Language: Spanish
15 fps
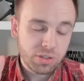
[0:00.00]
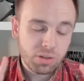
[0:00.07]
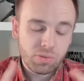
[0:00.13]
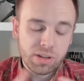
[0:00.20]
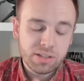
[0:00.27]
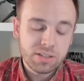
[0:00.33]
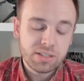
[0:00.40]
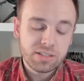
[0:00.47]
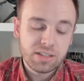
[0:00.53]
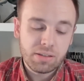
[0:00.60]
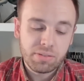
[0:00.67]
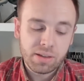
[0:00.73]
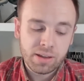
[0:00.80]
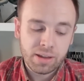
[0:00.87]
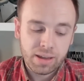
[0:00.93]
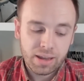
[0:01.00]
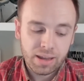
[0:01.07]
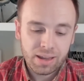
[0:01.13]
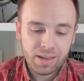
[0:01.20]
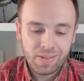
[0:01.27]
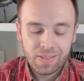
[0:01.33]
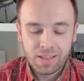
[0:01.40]
estadounidenses dicen
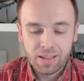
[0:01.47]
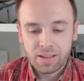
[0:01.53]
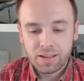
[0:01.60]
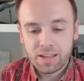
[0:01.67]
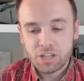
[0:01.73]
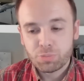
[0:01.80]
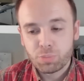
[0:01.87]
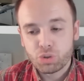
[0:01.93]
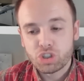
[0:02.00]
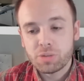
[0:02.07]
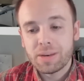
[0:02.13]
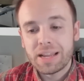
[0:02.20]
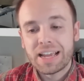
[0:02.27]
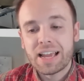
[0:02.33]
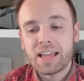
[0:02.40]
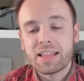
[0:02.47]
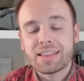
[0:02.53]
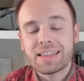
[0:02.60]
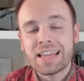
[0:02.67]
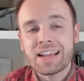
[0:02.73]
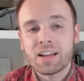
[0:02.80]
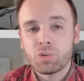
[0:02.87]
que es posible que
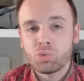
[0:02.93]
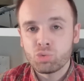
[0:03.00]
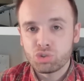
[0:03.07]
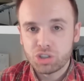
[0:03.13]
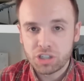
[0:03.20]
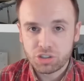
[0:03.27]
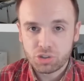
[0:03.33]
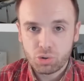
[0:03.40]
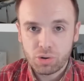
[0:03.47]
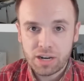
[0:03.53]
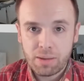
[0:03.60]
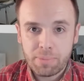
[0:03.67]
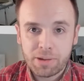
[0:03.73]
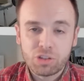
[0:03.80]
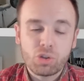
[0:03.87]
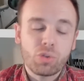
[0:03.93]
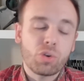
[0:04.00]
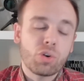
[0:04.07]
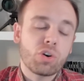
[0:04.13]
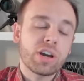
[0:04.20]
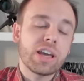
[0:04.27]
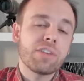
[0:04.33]
tengan un sesgo en la
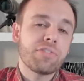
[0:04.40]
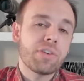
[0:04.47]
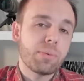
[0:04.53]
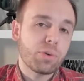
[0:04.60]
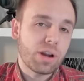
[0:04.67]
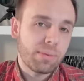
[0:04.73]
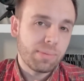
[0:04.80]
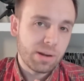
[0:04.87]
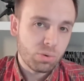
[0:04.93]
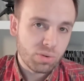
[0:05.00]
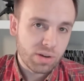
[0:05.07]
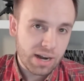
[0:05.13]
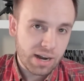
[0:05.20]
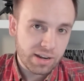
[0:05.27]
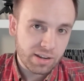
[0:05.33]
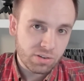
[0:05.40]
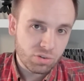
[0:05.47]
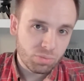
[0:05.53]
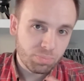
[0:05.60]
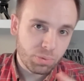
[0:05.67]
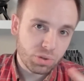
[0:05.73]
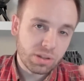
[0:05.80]
metodología favorable a Ucrania,
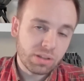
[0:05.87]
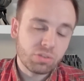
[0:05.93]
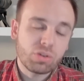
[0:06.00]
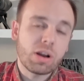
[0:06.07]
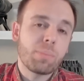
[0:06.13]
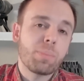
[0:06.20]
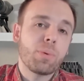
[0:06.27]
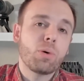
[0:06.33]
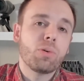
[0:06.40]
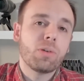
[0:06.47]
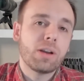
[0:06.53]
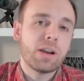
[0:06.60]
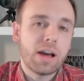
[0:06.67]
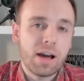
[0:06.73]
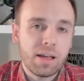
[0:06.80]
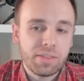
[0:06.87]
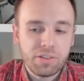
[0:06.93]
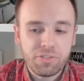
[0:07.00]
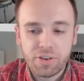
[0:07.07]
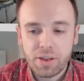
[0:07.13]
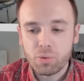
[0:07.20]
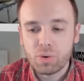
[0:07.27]
¿no? Por tanto, la,
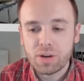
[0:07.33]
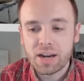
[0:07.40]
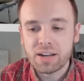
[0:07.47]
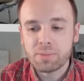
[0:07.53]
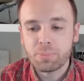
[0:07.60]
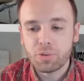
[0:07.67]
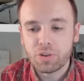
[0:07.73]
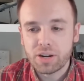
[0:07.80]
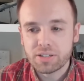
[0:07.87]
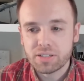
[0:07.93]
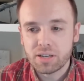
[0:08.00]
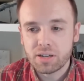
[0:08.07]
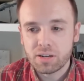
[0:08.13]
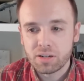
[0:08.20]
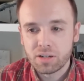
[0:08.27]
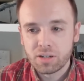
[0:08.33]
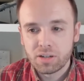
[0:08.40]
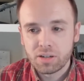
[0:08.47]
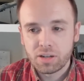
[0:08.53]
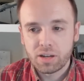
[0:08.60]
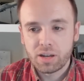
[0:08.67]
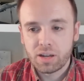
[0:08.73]
cifra de Ucrania podría ser
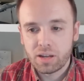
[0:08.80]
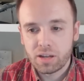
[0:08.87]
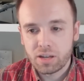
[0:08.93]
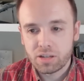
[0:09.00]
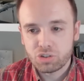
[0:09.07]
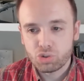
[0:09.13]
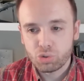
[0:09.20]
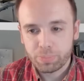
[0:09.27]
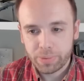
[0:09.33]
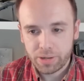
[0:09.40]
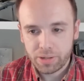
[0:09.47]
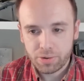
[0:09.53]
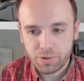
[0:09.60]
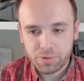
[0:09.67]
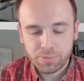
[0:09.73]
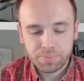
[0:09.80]
eh, superior.